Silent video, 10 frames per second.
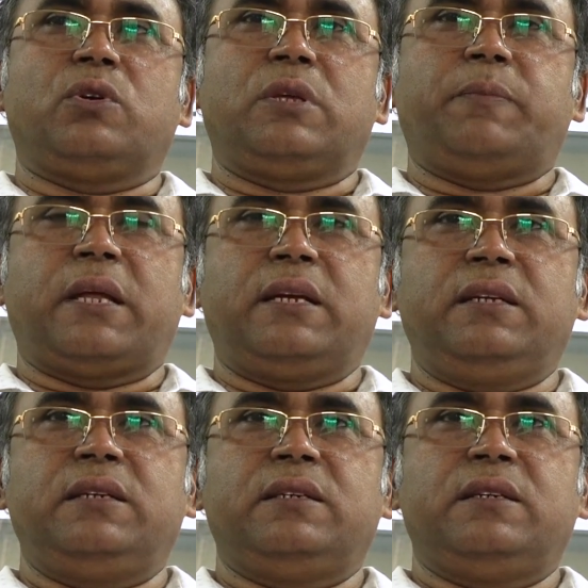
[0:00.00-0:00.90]
করতে
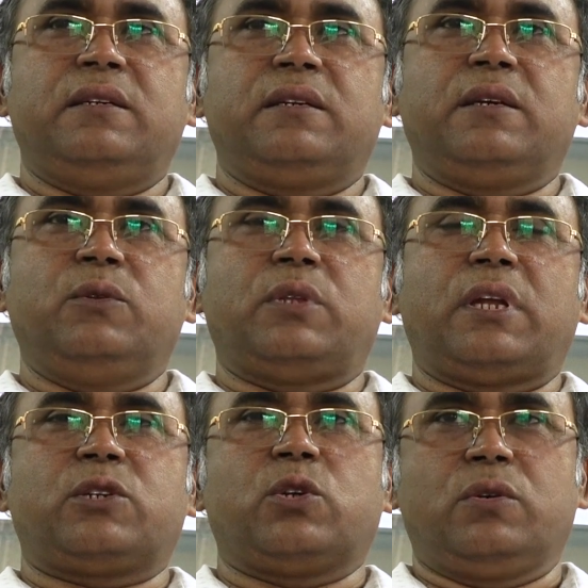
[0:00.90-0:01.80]
পারেনি কিন্তু
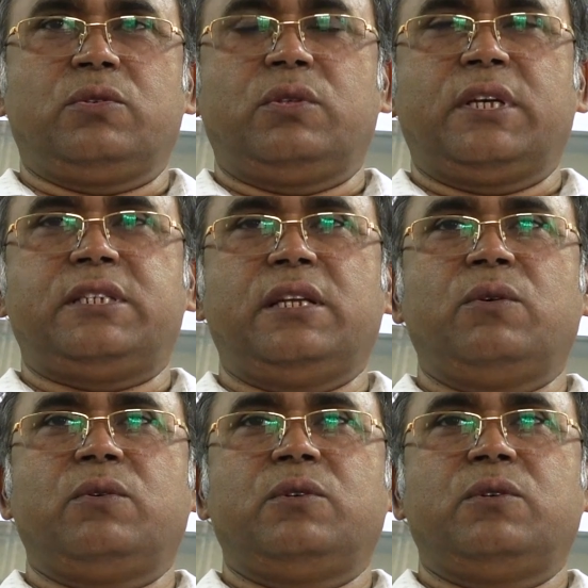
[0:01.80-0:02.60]
তারা সহযোদ্ধা ছিল